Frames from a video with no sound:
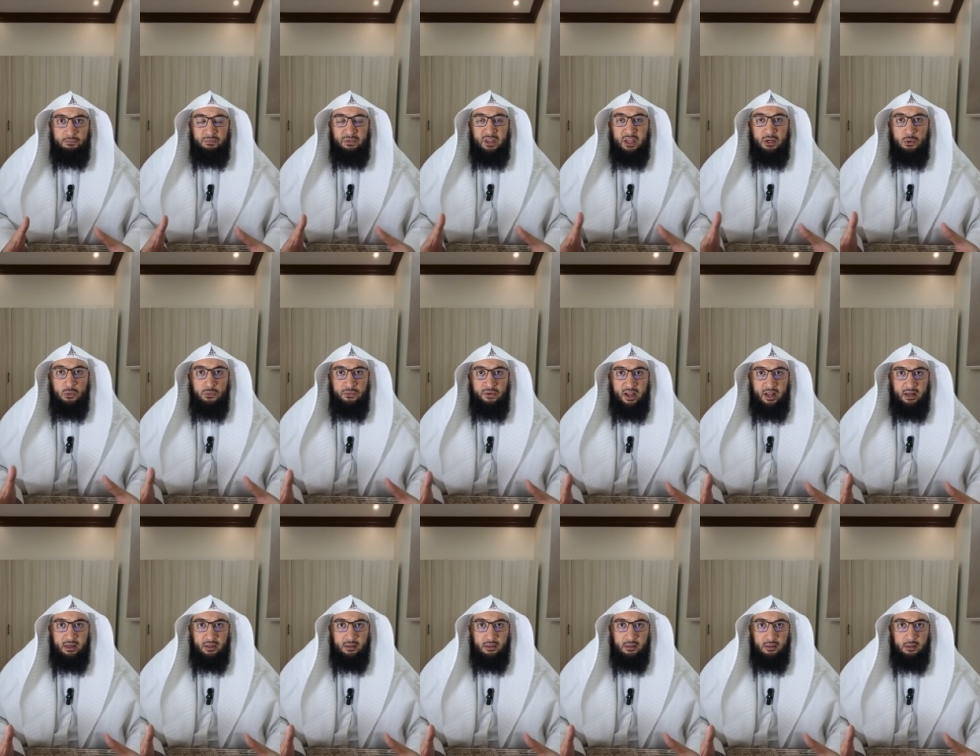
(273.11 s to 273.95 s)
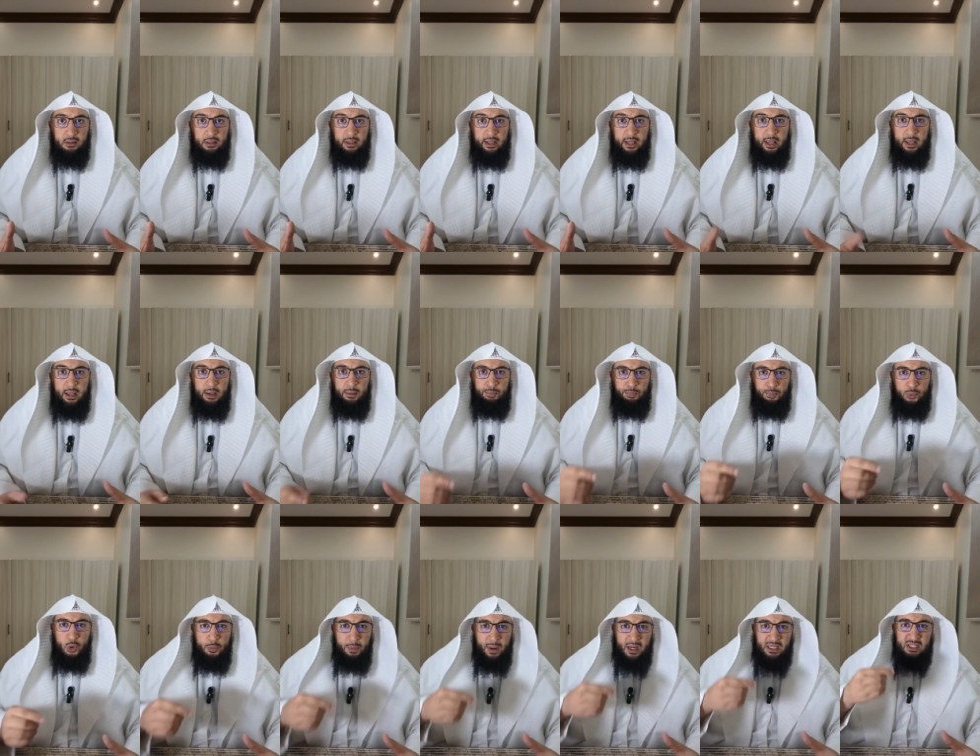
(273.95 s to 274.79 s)
des nouvelles, et
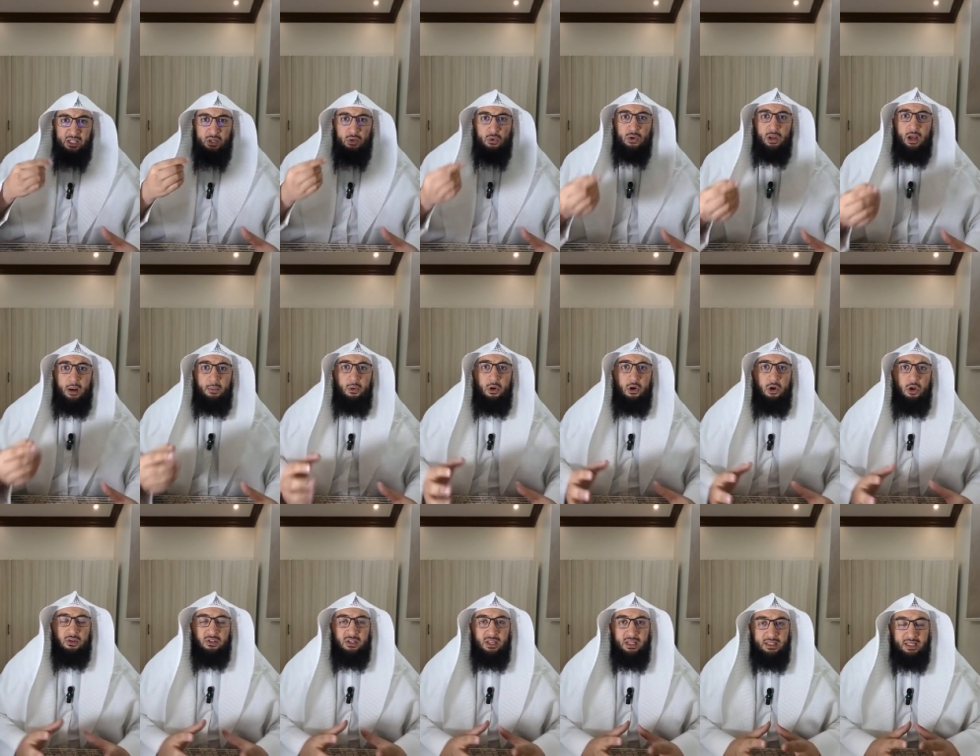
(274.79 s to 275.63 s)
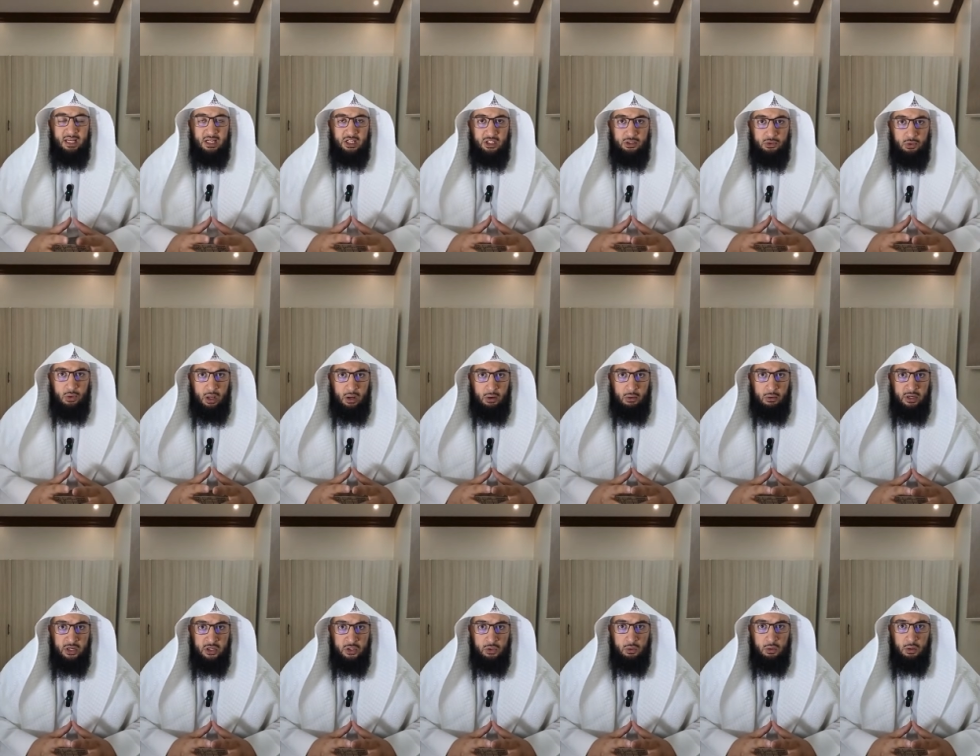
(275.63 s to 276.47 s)
plus particulièrement lorsqu'il s'agit de la
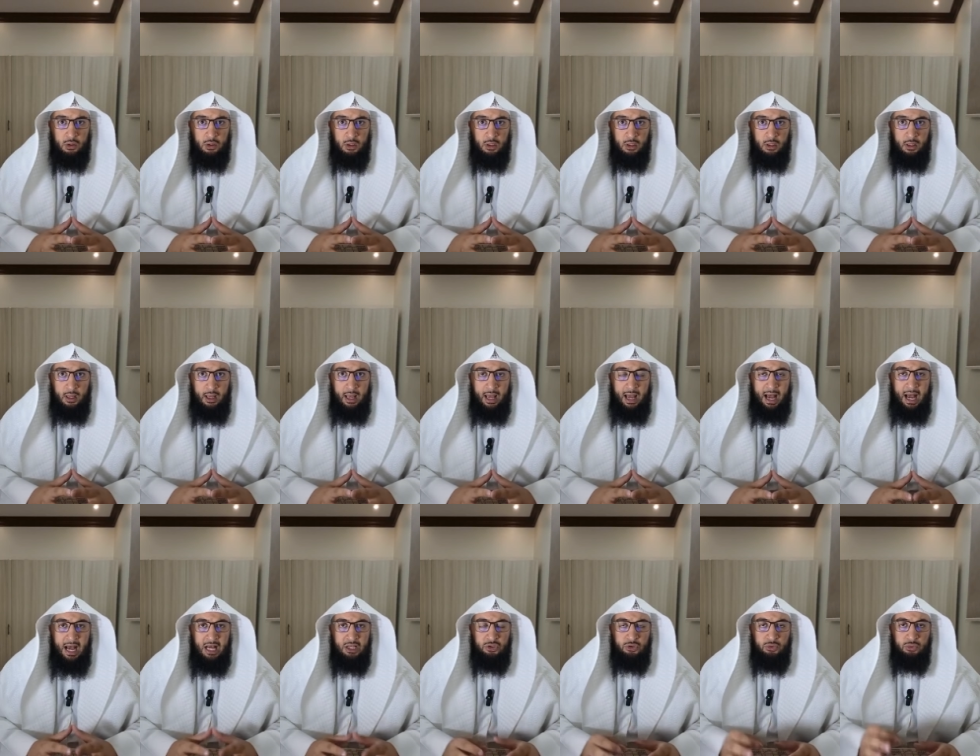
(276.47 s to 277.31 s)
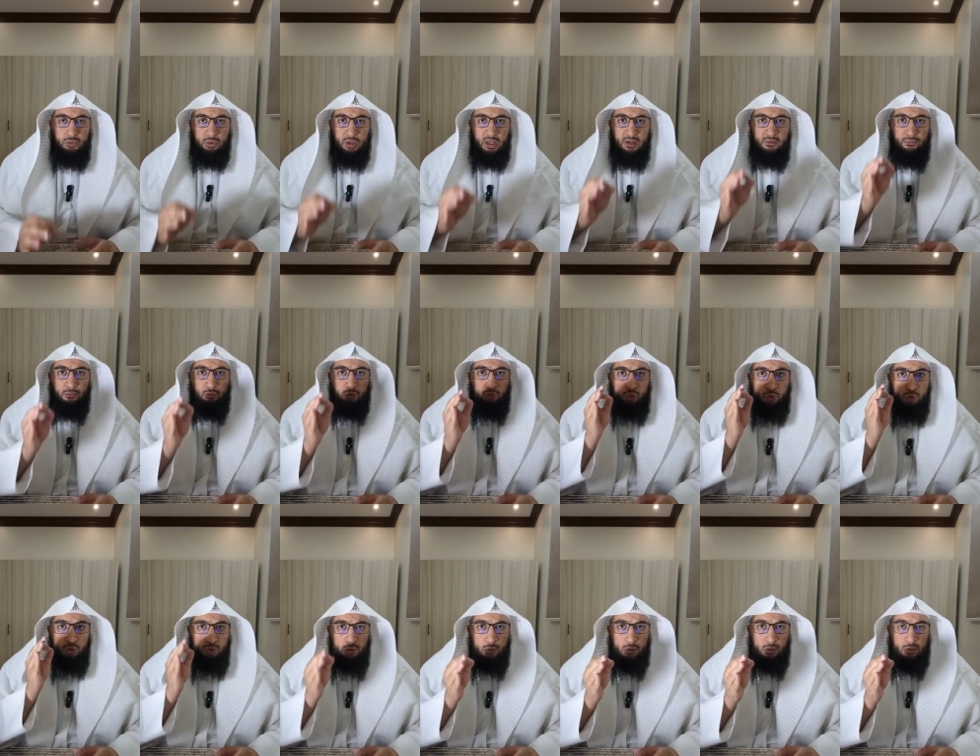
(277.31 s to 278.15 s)
religion, assurez-vous
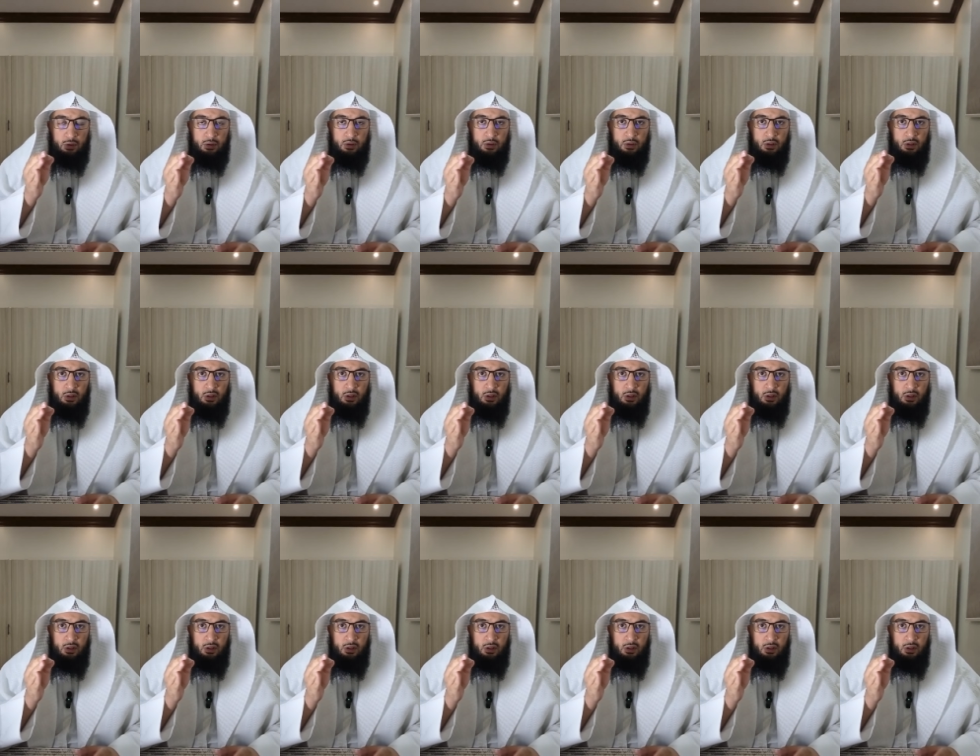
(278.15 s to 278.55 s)
toujours,